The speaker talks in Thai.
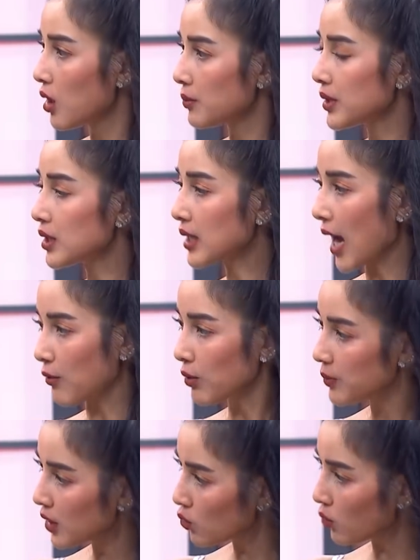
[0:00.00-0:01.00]
เพื่อนถามว่า
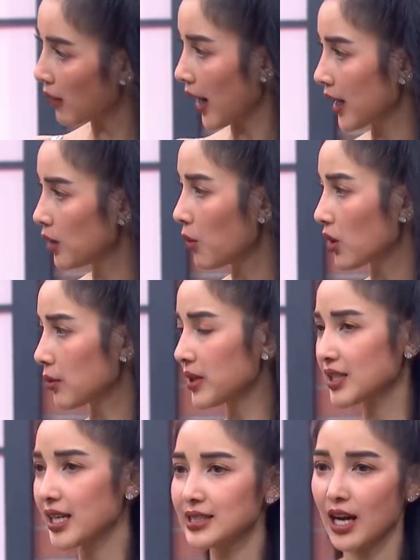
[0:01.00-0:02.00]
มีงูไหมเราบอกเรา
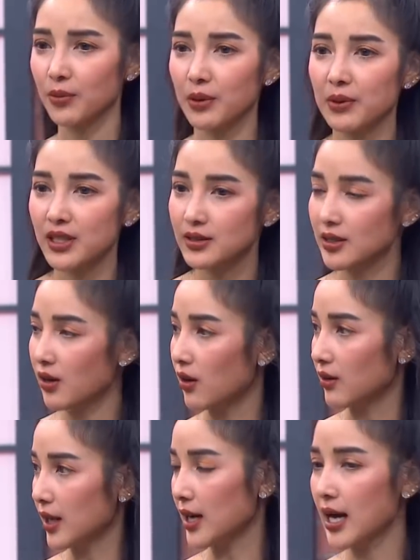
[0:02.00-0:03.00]
ไม่ใช่สาวประเภทสอง
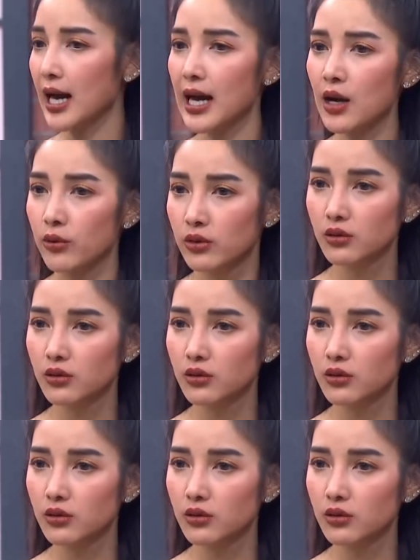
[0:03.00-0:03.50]
แล้ว